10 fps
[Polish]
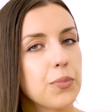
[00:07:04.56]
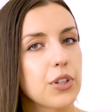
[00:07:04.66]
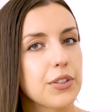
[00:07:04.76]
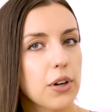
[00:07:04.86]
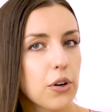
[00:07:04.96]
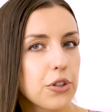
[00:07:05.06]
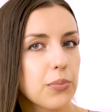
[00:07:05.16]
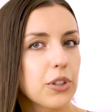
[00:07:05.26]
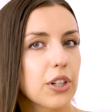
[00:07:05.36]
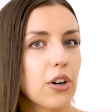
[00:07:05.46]
Przez
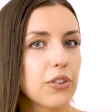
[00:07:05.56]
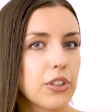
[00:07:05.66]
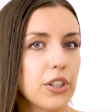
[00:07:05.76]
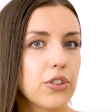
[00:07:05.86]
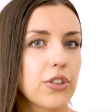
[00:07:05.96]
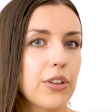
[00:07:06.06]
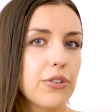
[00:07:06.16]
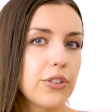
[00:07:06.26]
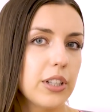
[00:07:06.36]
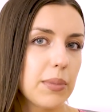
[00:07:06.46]
8 tygodni
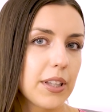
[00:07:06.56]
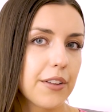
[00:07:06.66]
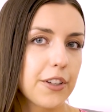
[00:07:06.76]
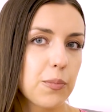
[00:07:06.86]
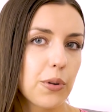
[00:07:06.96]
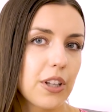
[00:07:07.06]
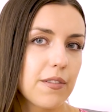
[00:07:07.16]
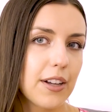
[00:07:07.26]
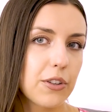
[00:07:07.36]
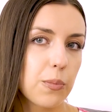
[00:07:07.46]
części badanych
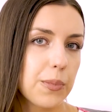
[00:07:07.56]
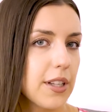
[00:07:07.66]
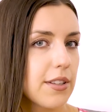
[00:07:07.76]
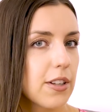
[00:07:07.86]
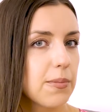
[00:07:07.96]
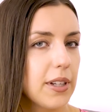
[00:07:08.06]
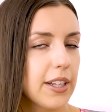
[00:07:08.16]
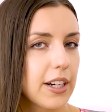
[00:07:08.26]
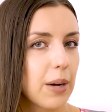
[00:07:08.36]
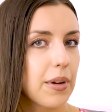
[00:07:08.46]
podawano 500
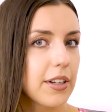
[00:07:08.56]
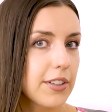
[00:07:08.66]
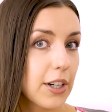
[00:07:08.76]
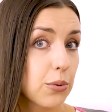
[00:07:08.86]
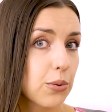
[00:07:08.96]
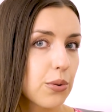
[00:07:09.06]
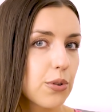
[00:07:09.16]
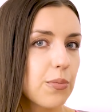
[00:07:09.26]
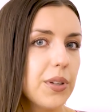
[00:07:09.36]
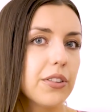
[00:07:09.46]
mg ekstraktu
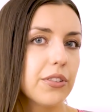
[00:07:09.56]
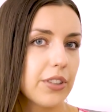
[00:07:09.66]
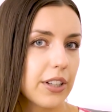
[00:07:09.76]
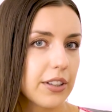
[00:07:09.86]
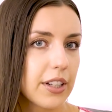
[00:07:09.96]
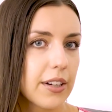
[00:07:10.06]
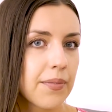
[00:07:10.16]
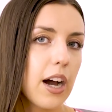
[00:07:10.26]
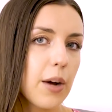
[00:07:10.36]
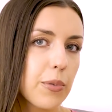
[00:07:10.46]
kurkuminy dziennie,
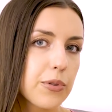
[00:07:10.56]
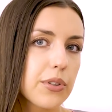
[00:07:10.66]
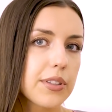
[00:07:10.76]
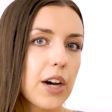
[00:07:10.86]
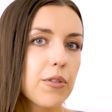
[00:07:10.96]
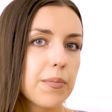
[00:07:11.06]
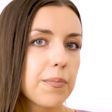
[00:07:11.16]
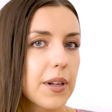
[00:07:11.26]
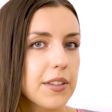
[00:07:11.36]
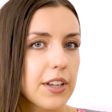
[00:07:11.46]
a
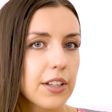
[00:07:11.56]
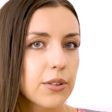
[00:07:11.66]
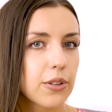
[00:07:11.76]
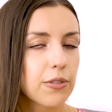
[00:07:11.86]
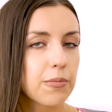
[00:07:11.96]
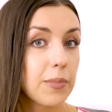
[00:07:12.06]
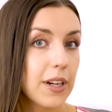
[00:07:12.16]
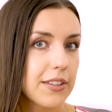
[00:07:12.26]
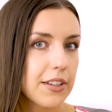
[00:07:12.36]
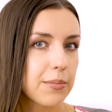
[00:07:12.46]
pozostałym pacjentom
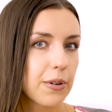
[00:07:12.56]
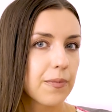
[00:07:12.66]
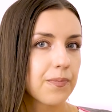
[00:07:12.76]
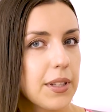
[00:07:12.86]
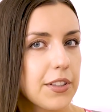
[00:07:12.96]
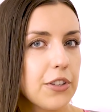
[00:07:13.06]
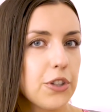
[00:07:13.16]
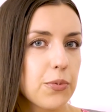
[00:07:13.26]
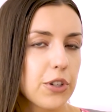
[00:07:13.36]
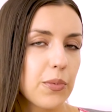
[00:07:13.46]
placebo.
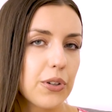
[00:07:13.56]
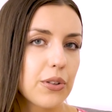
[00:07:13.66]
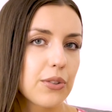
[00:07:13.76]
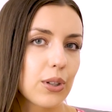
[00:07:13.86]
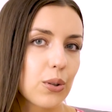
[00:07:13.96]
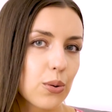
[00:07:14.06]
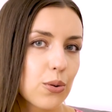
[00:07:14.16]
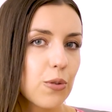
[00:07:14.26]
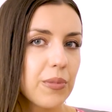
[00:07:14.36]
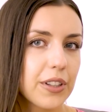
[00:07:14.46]
Pacjenci przyjmujący
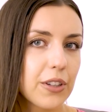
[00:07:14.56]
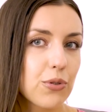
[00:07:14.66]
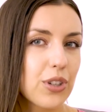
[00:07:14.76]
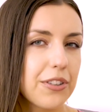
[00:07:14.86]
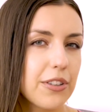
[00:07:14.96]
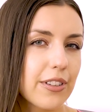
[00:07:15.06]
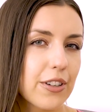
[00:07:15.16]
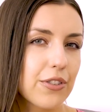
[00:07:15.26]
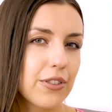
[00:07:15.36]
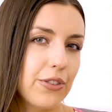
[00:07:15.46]
kurkuminę rzadziej
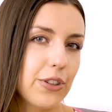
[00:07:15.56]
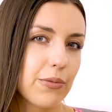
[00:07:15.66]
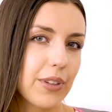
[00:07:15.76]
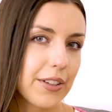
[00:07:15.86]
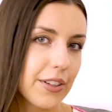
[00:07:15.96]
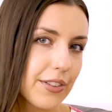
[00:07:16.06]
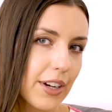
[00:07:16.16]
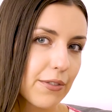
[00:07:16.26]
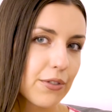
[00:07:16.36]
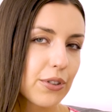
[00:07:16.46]
skarżyli się na
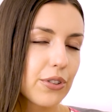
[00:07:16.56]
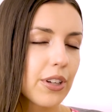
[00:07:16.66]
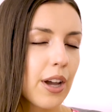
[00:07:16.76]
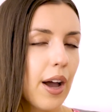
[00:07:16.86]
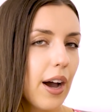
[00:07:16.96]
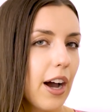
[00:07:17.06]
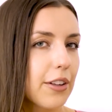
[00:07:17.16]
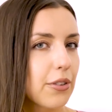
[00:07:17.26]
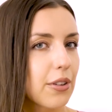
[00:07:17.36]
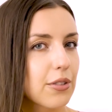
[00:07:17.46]
niestrawność,
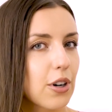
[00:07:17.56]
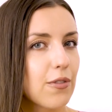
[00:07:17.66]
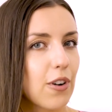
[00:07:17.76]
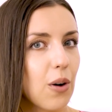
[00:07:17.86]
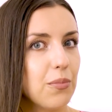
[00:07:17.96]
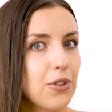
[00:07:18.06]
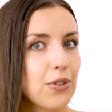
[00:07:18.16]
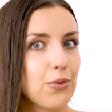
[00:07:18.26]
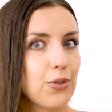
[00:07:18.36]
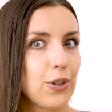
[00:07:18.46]
a dodatkowo
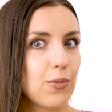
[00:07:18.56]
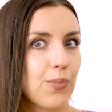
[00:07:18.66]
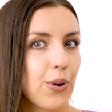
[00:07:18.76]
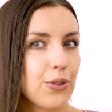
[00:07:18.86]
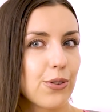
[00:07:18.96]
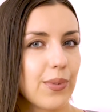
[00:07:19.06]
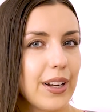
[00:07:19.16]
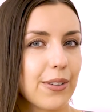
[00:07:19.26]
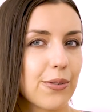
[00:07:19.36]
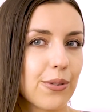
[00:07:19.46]
obniżył się poziom
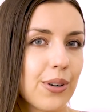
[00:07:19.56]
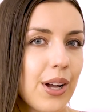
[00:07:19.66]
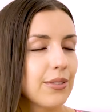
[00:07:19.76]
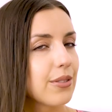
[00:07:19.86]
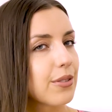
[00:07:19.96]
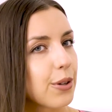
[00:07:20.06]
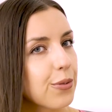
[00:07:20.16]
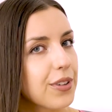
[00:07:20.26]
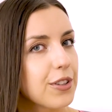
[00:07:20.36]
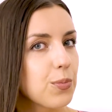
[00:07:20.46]
lęku.
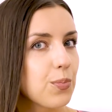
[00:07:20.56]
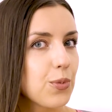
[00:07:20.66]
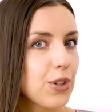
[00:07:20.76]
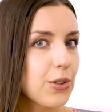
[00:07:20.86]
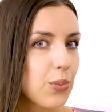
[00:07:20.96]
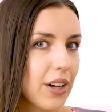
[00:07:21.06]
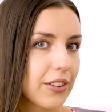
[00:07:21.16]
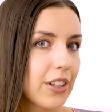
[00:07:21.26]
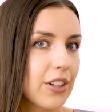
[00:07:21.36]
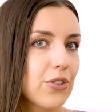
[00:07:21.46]
Są więc
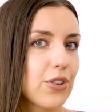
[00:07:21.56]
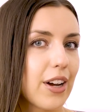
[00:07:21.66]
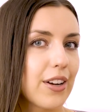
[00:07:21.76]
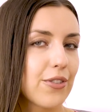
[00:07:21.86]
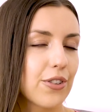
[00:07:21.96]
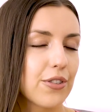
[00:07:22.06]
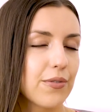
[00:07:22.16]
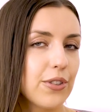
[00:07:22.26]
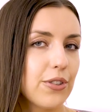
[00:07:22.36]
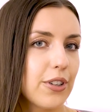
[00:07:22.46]
przesłanki, że
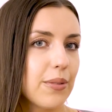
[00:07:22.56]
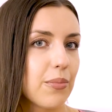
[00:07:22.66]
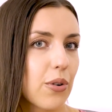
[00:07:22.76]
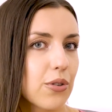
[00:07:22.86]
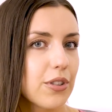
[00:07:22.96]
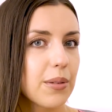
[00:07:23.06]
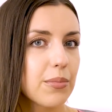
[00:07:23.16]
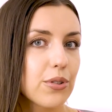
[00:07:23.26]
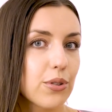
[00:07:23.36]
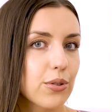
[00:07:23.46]
rzeczywiście można
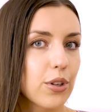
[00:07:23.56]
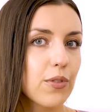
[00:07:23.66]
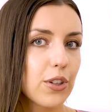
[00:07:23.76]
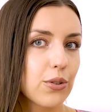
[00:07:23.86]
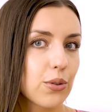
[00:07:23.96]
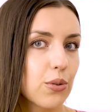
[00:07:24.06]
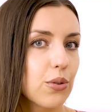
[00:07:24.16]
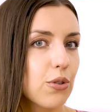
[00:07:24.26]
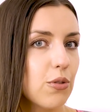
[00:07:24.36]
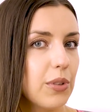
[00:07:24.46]
by stosować
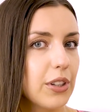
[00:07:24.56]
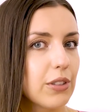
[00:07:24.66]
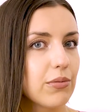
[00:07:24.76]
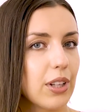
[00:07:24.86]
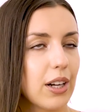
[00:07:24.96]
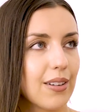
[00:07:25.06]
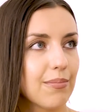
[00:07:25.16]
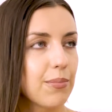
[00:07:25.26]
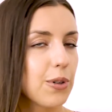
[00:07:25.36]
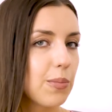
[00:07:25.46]
kurkuminę na
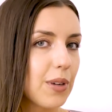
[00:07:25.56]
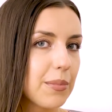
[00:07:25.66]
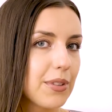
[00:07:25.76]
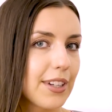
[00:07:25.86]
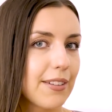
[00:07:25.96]
problemy z